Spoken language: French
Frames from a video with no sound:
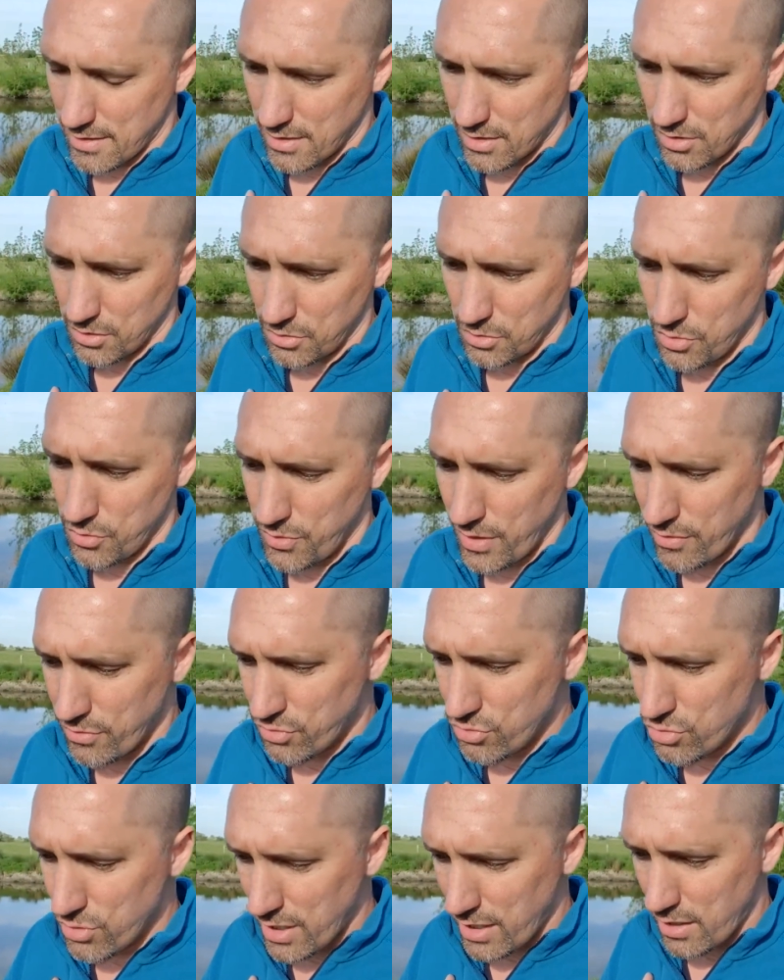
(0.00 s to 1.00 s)
quand tu vas
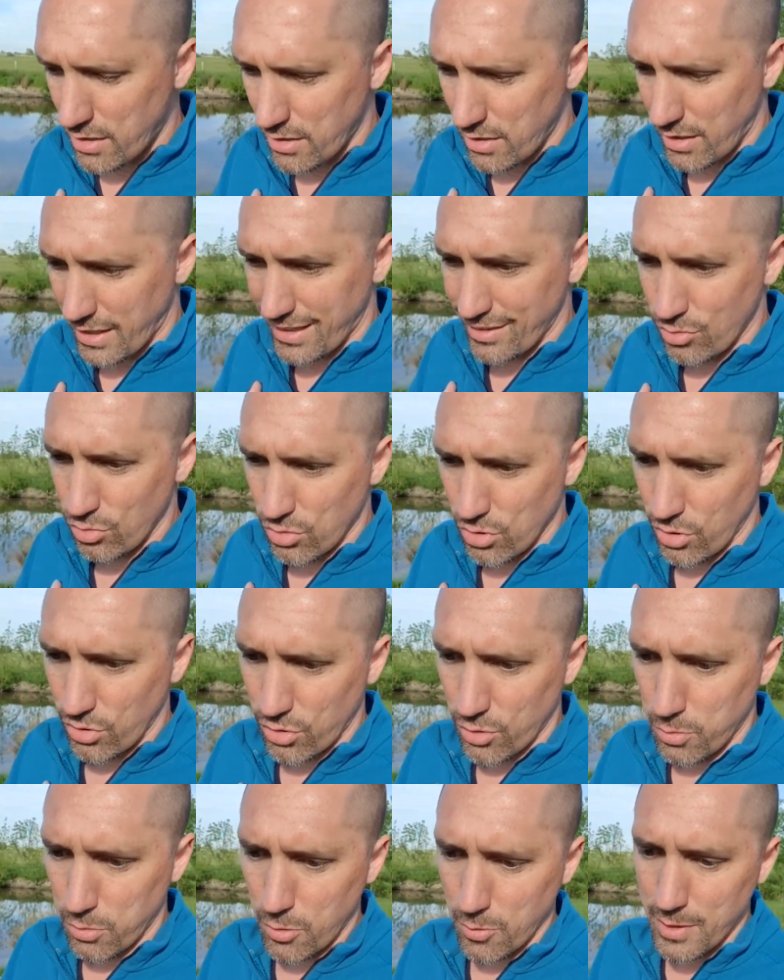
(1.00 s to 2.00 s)
vouloir résoudre
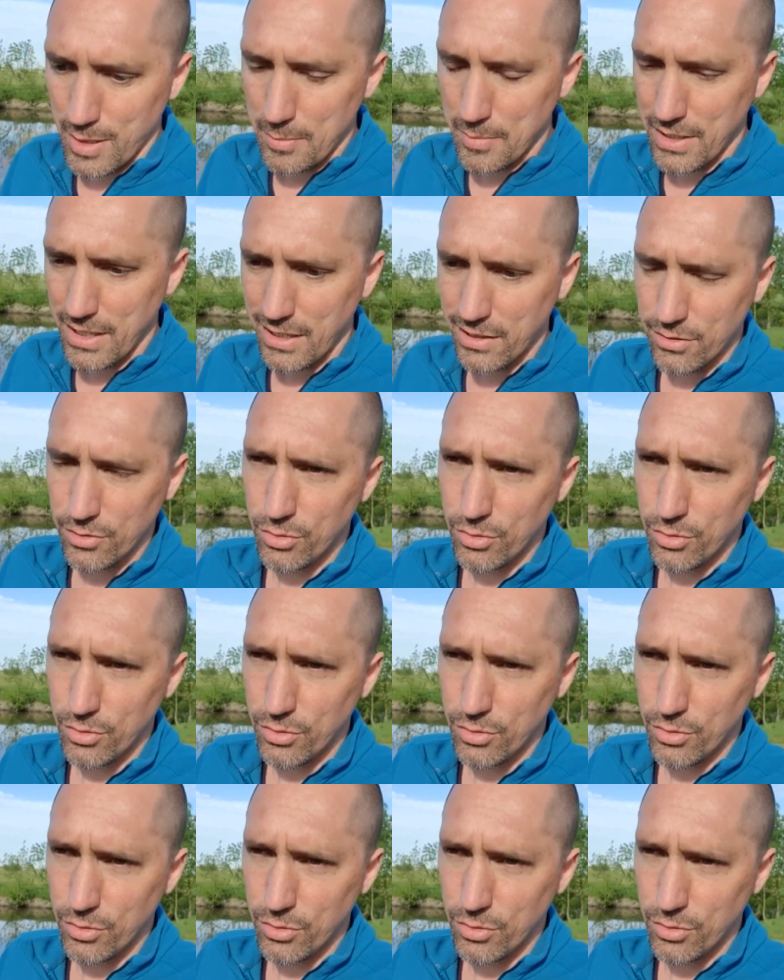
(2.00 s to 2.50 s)
ce problème-là,